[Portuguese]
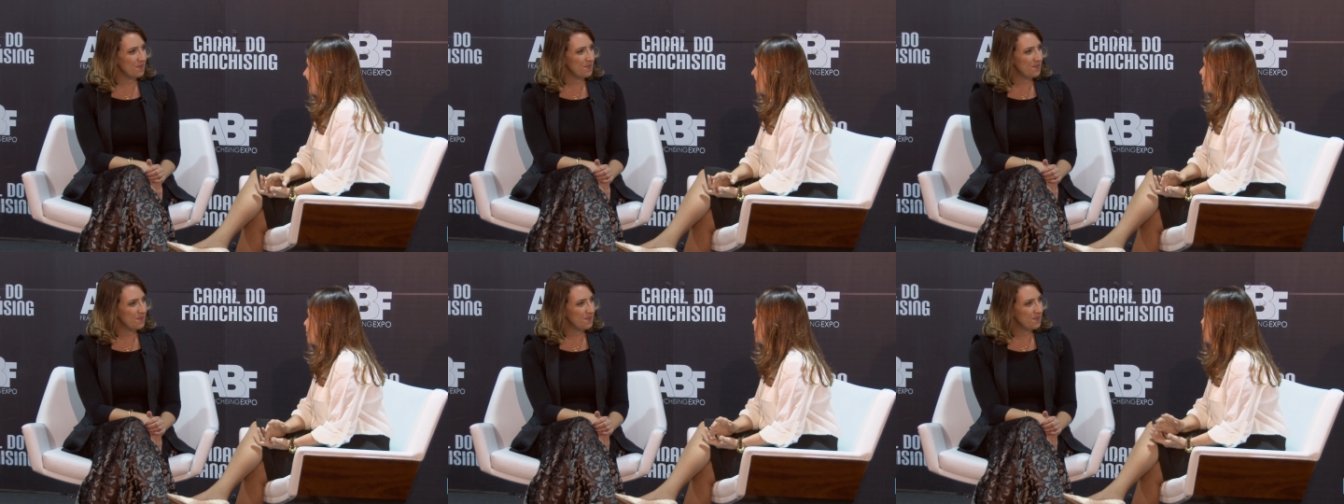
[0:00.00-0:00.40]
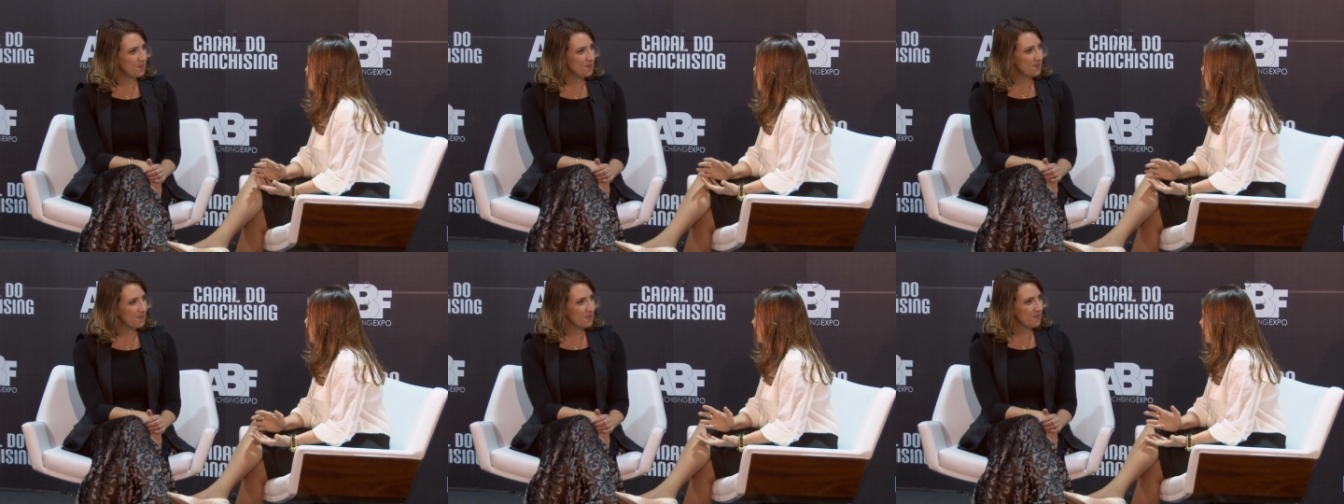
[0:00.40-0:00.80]
A gente
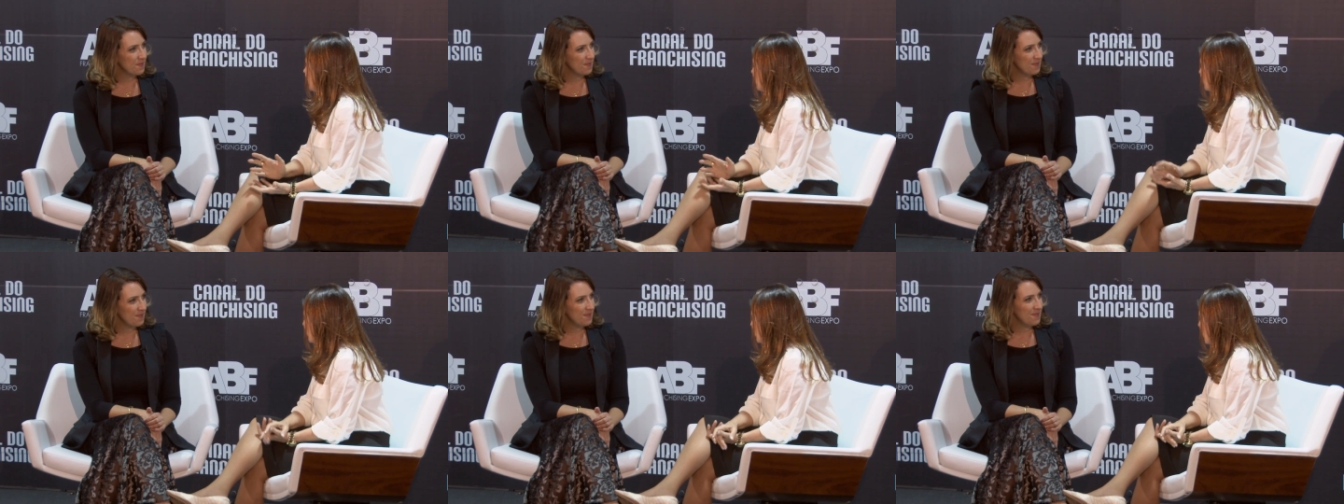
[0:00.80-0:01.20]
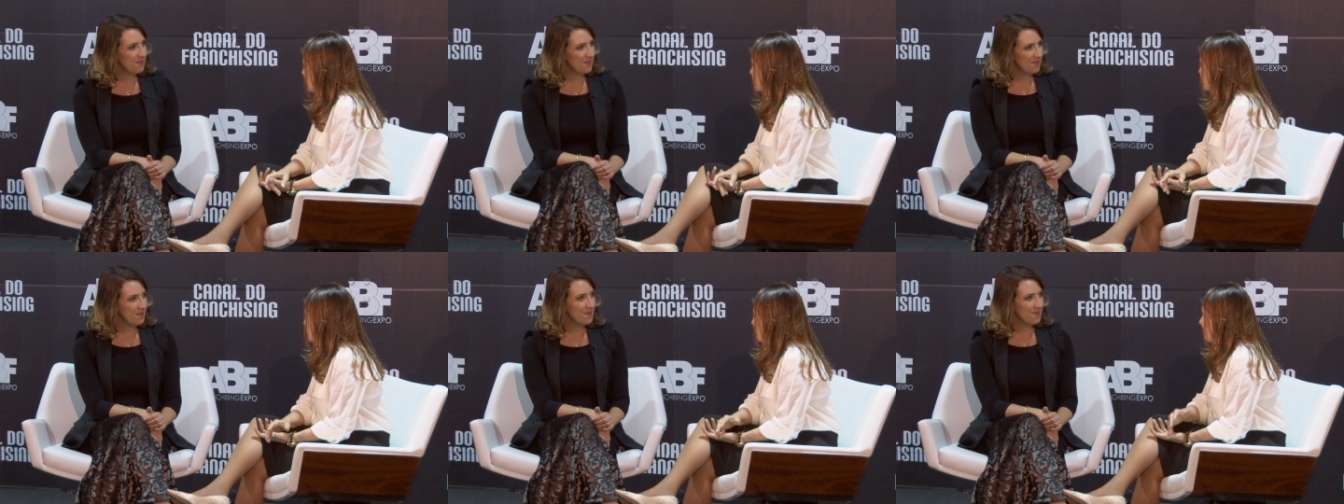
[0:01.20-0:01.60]
tem aí no
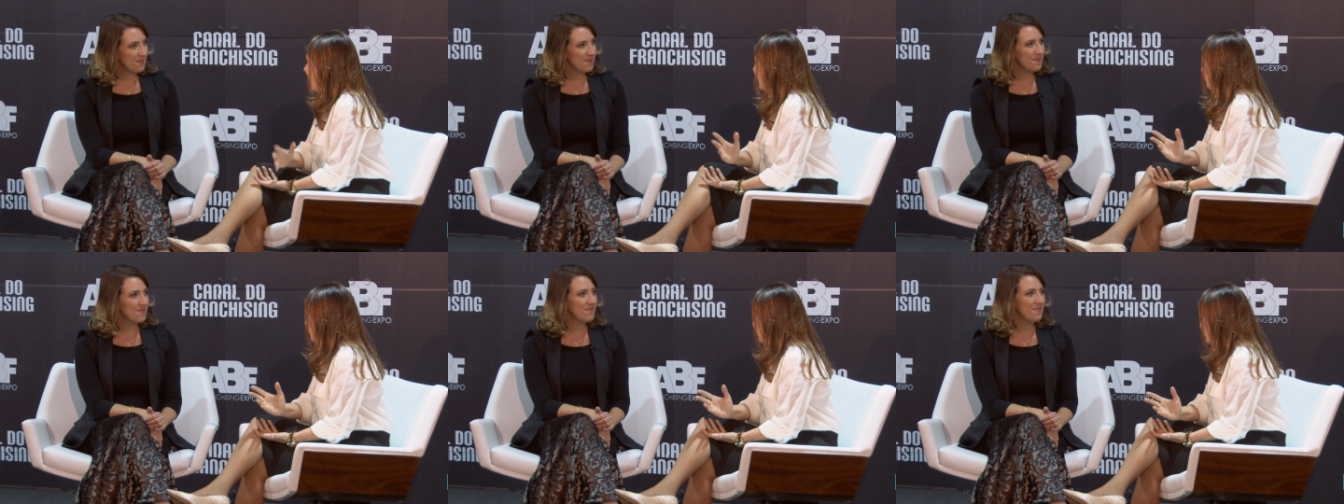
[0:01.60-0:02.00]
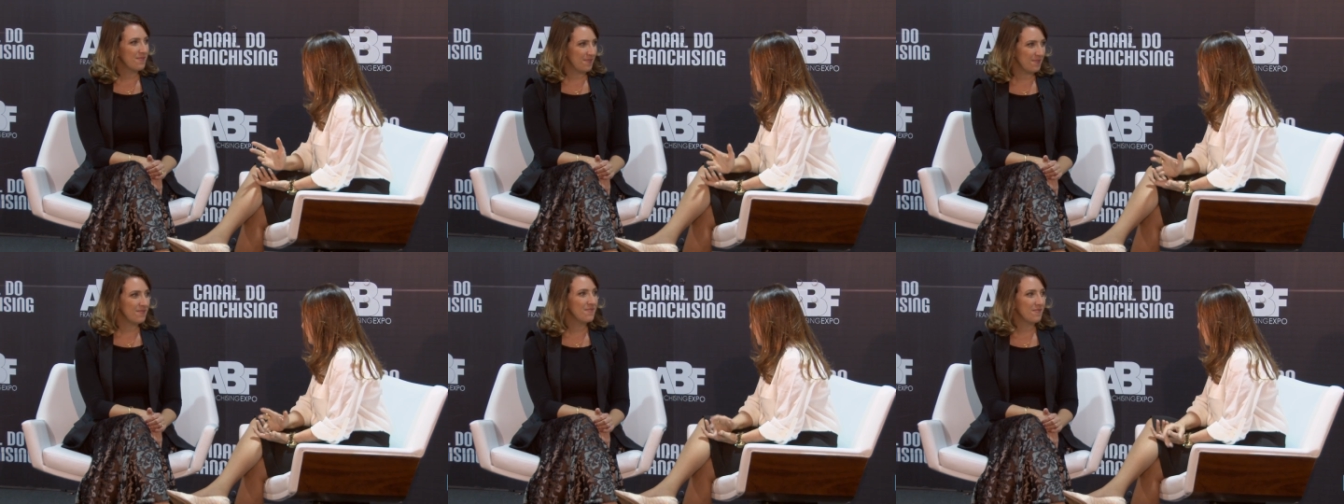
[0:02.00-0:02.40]
nosso
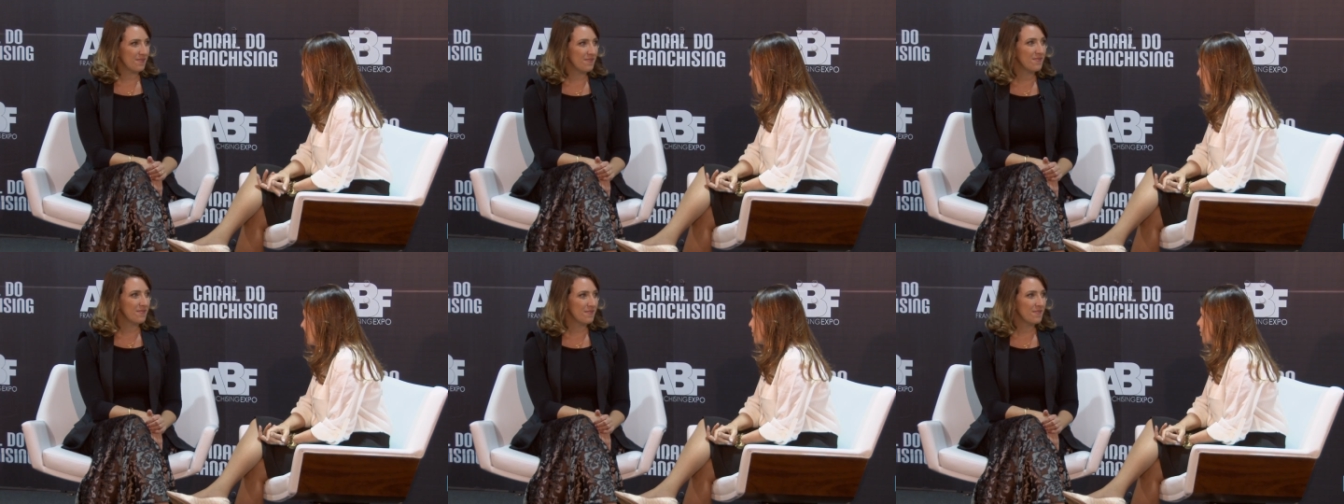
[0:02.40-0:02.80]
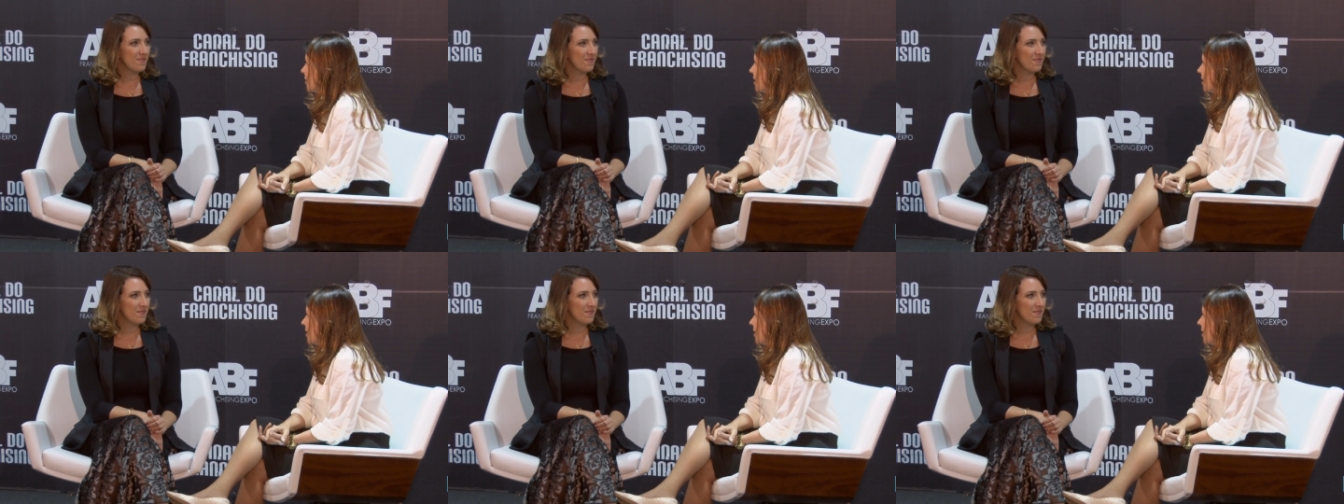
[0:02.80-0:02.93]
país, na verdade,